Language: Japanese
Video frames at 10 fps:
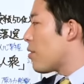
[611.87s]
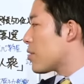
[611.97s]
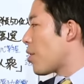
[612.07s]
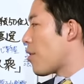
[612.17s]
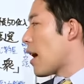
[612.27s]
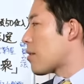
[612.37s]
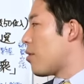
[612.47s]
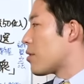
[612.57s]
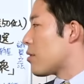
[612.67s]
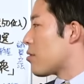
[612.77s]
等小学
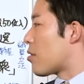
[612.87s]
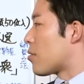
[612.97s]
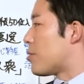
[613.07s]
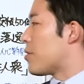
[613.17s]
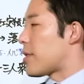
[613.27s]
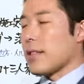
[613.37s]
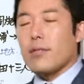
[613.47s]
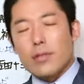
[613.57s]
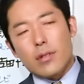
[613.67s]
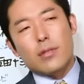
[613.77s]
校というところを14歳で
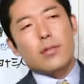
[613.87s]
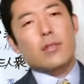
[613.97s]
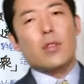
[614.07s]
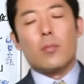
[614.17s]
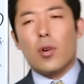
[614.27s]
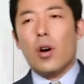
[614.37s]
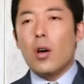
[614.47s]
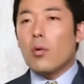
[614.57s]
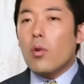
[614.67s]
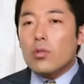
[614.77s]
卒業するんですけども
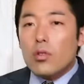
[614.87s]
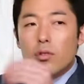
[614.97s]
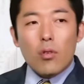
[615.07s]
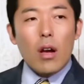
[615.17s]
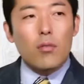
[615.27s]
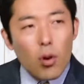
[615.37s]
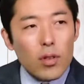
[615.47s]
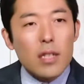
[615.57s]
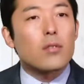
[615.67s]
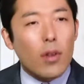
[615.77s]
高等小学校
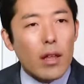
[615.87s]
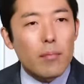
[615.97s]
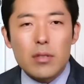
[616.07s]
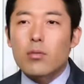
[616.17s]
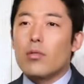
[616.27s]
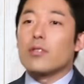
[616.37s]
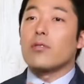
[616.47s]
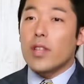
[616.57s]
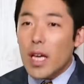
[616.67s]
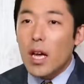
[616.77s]
何それまずそうです
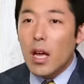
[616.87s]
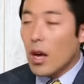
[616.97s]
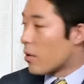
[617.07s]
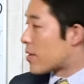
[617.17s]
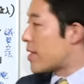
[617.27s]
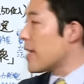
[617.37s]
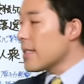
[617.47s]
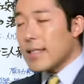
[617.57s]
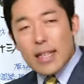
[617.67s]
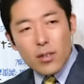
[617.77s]
よねこれ戦
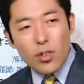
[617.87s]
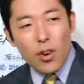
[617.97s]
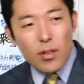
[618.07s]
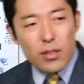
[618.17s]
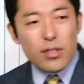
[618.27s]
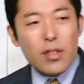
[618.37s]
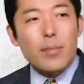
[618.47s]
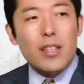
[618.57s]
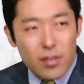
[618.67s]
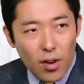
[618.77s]
前の教育
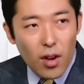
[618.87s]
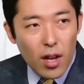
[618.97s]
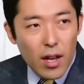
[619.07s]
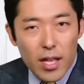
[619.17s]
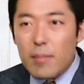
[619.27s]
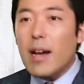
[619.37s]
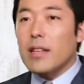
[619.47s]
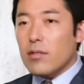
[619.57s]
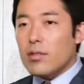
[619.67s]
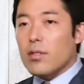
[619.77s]
システムなんですよ今
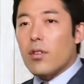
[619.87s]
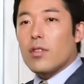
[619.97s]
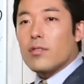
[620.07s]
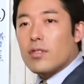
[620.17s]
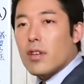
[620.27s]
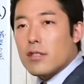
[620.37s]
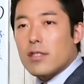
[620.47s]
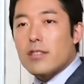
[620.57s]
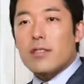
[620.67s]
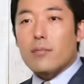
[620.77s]
の教育
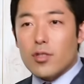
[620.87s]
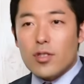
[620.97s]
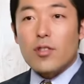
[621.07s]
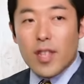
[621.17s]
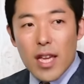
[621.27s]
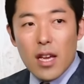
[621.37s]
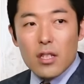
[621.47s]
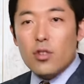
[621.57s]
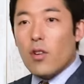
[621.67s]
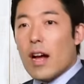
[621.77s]
システムっていうね
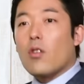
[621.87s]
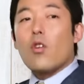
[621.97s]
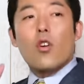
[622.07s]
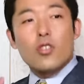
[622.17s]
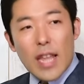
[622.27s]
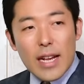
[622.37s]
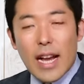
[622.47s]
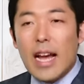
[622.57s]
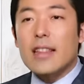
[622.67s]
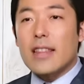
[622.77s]
小学校6年
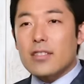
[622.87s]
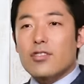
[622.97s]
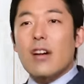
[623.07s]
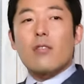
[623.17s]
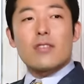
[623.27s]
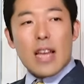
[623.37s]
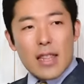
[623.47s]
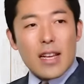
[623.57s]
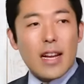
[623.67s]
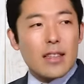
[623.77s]
間あって中学校3
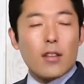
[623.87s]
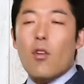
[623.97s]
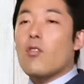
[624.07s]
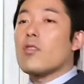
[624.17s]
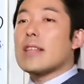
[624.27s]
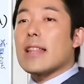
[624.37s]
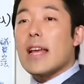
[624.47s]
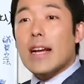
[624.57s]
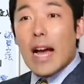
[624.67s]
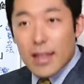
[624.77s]
年間あって高校3
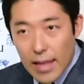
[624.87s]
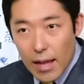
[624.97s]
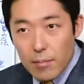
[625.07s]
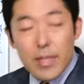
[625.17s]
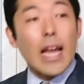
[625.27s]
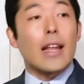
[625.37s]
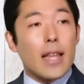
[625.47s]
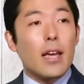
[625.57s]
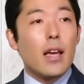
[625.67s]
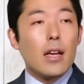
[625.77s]
年間あってみたいな
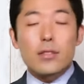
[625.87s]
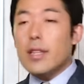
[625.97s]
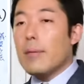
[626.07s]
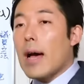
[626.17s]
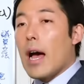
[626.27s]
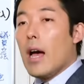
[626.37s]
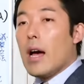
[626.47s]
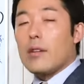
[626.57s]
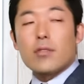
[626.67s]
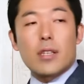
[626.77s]
ねそれでまあ
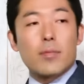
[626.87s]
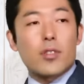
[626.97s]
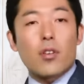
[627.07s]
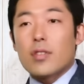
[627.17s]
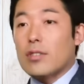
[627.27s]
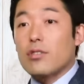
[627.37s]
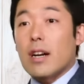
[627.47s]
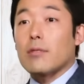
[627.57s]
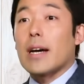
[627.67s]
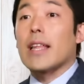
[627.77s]
あの義務教育が中
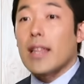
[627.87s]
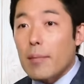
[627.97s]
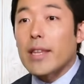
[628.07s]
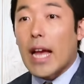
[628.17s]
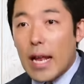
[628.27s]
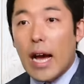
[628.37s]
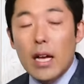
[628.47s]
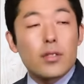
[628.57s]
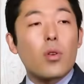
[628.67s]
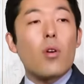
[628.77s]
学まででみたいな
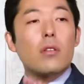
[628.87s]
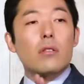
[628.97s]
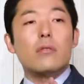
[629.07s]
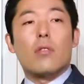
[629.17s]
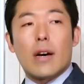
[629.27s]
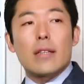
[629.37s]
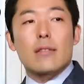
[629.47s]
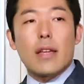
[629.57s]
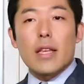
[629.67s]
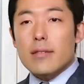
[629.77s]
そういうのはで
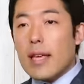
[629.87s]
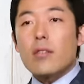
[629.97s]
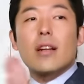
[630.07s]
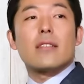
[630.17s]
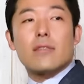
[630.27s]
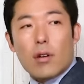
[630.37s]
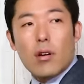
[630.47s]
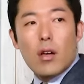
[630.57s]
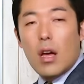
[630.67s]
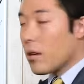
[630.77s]
すね戦後なんですよ
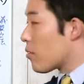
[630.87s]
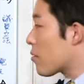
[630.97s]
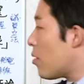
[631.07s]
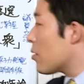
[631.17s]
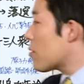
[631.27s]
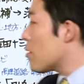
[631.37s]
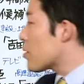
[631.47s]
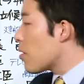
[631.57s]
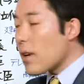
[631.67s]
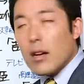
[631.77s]
この高等
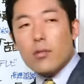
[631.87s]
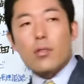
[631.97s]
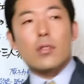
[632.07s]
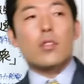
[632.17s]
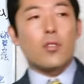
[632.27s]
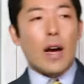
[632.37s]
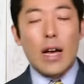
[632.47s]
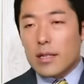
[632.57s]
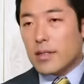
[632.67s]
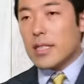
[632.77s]
小学校っていうの
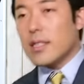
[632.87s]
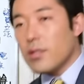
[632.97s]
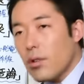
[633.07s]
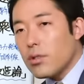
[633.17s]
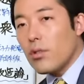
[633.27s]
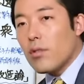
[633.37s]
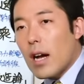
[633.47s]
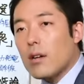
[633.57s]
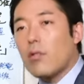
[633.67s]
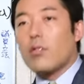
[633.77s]
は尋常小
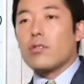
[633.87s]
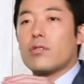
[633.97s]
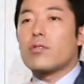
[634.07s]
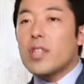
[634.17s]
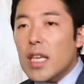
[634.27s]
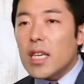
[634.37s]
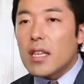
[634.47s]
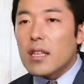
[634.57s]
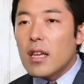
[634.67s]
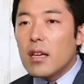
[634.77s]
学校の次
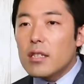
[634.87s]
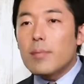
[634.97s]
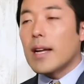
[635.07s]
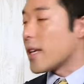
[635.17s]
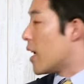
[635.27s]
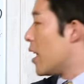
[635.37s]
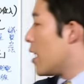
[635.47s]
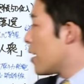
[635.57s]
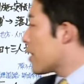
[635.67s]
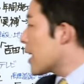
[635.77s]
つまり
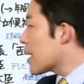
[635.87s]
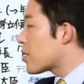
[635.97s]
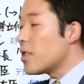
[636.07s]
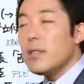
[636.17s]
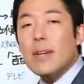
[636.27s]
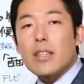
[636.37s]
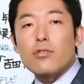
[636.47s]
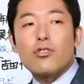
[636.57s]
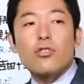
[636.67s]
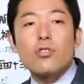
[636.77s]
大体今でいう
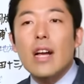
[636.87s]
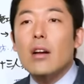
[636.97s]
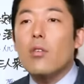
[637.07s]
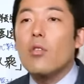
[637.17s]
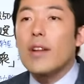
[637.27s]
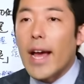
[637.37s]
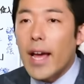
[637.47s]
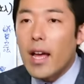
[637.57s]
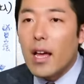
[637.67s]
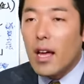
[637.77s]
中学校ぐらい
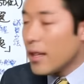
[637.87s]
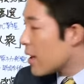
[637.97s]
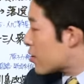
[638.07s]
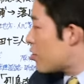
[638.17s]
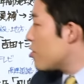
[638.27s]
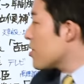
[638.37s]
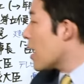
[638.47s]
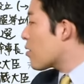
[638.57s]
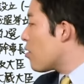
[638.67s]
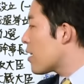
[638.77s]
で中
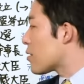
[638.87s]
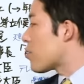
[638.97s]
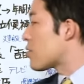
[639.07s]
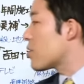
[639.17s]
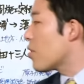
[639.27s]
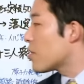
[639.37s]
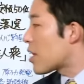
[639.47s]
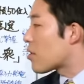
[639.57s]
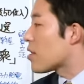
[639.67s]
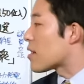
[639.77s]
学校ぐらい卒業し
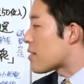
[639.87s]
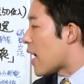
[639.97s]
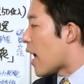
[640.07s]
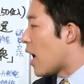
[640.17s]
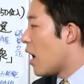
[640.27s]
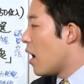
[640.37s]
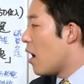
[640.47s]
た時にですね